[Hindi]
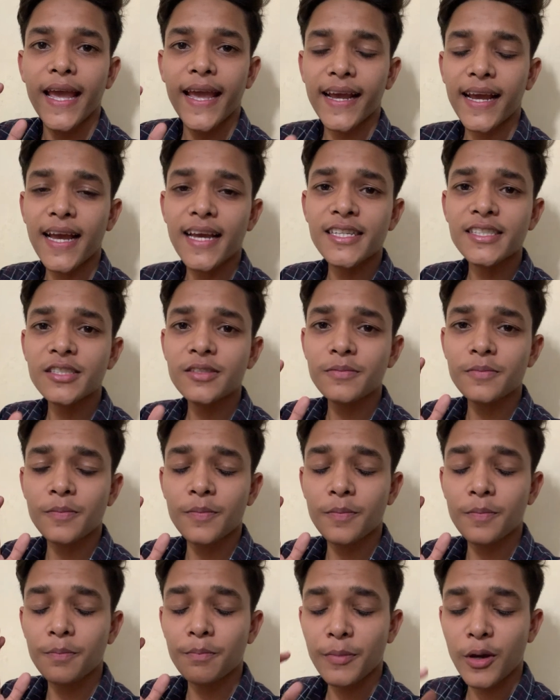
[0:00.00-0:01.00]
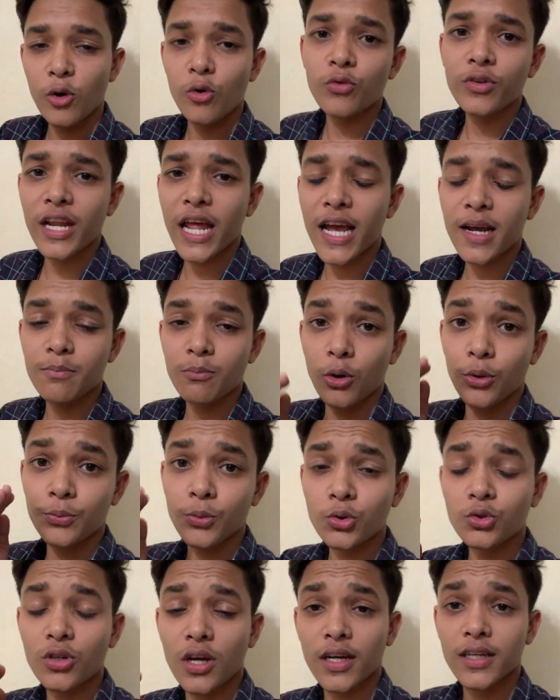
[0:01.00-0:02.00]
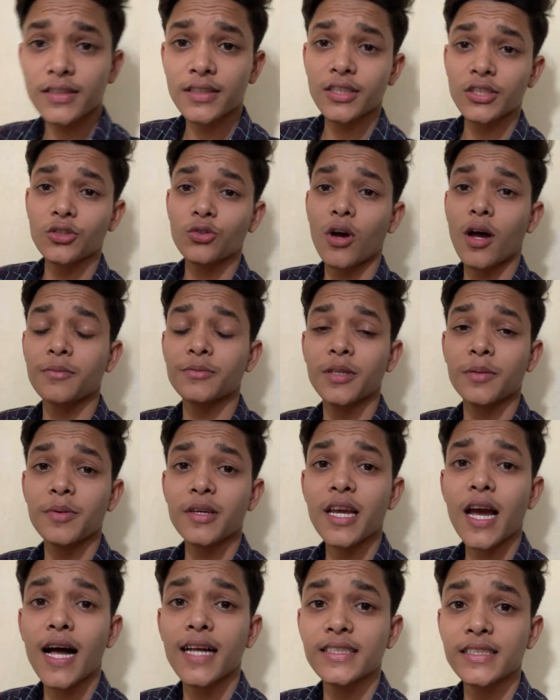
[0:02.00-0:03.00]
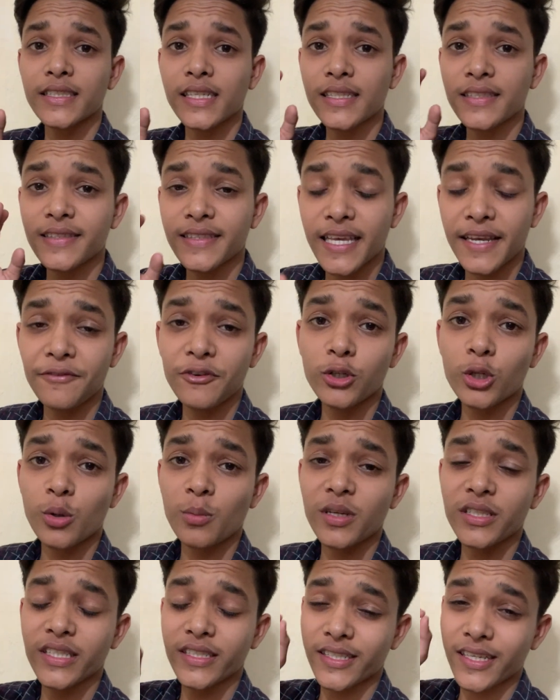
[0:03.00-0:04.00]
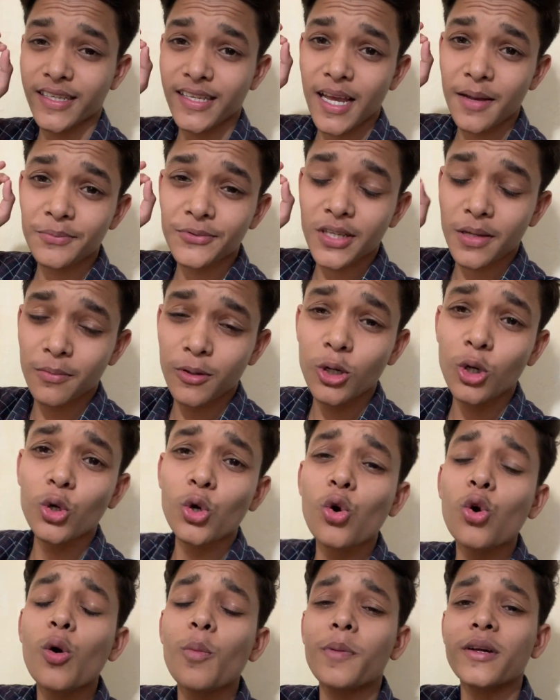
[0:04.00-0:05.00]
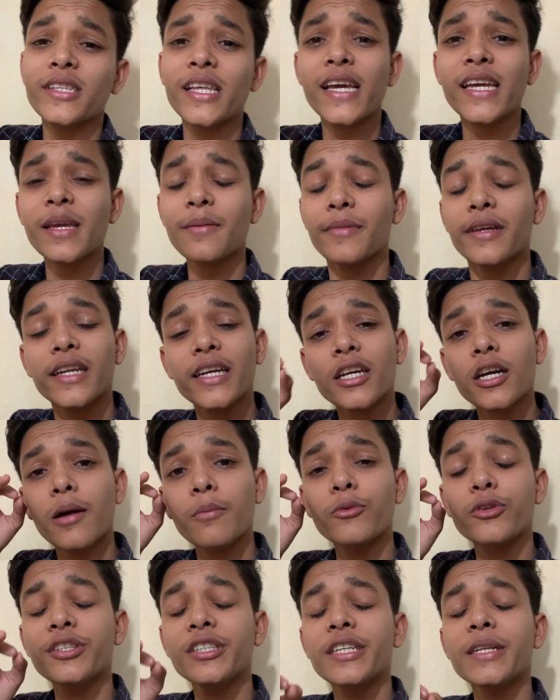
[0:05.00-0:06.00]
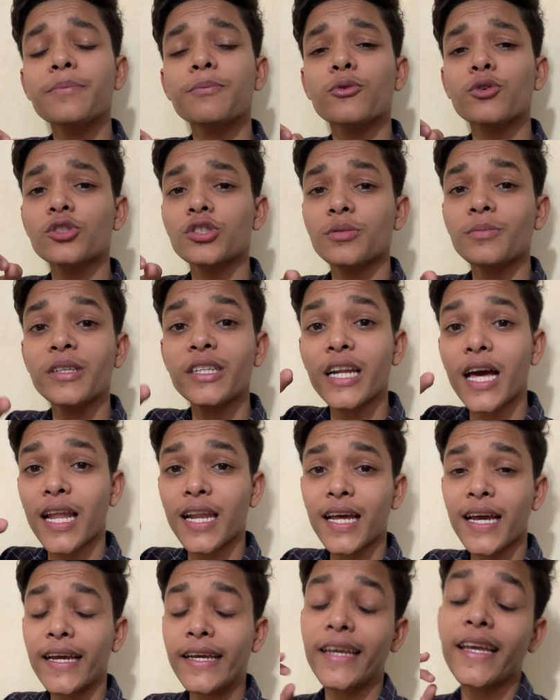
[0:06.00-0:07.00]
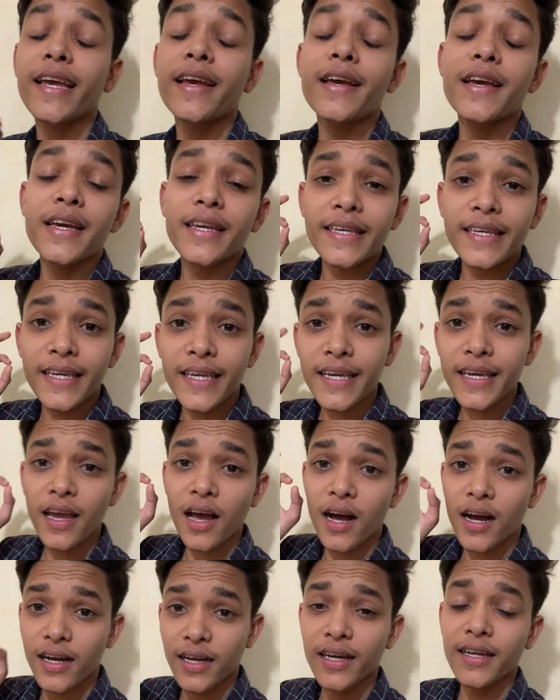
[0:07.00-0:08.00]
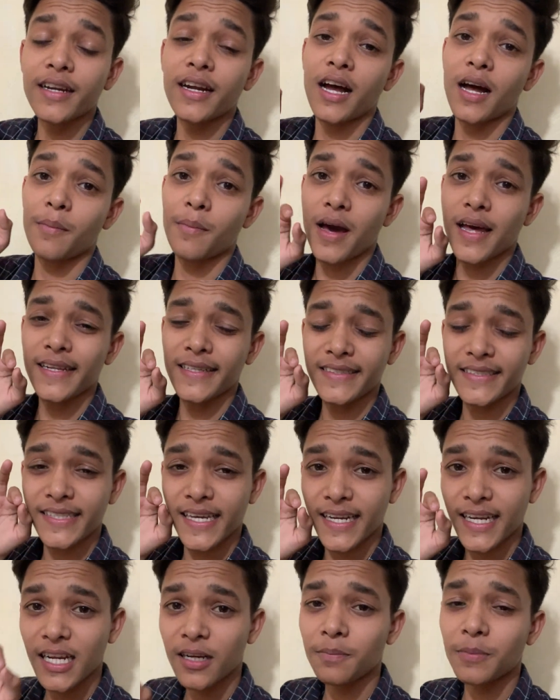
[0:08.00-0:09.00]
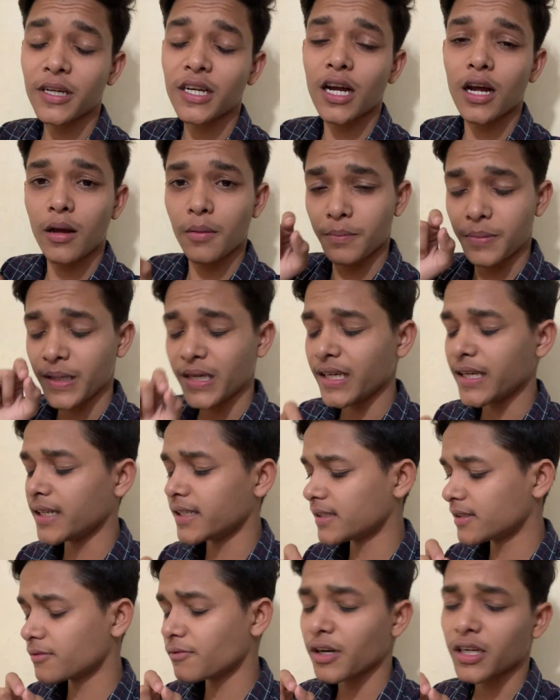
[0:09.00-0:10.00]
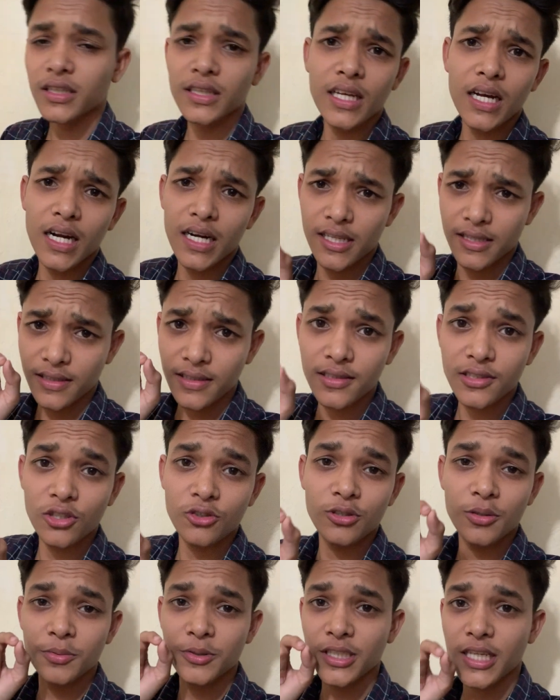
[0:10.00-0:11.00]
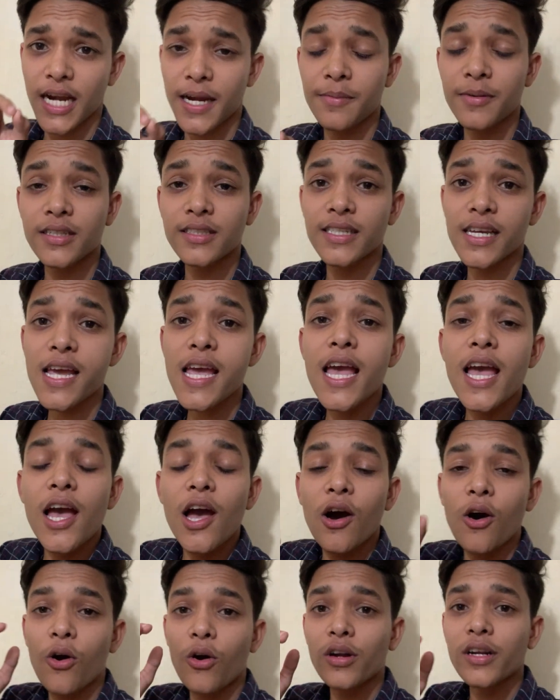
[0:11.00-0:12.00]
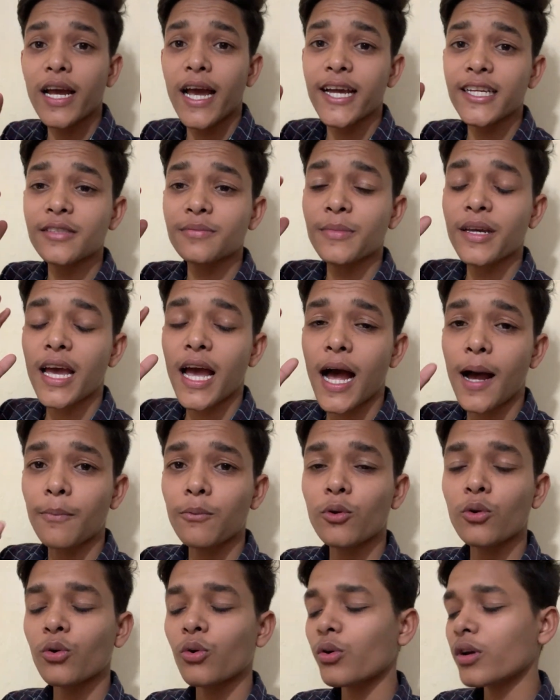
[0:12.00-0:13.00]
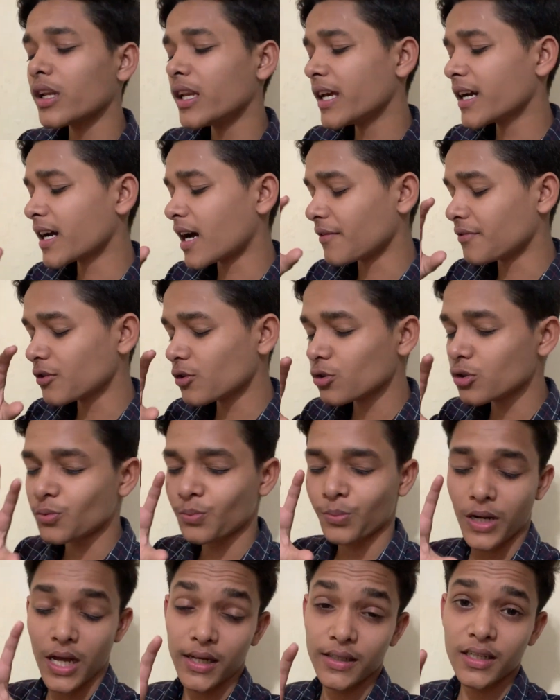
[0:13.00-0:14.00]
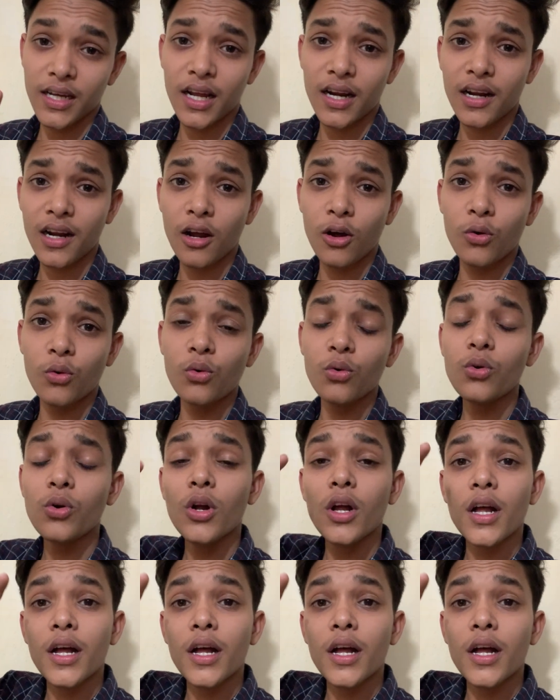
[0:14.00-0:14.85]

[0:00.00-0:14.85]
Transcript: हे गाइज मैं हूं विनायक बहुत बहुत स्वागत करता हूं आप सभी का आज की इस नई वीडियो में जैसा कि आप सभी लोगों को पता है कि मैंने कम्युनिटी पोस्ट में डाला है कि अगर हमारे चैनल पर अभी इस वक्त 3800 सब्सक्राइबर्स हैं और गाइज मैं आप लोगों के लिए काफ़ी कुछ प्लान कर रहा हूं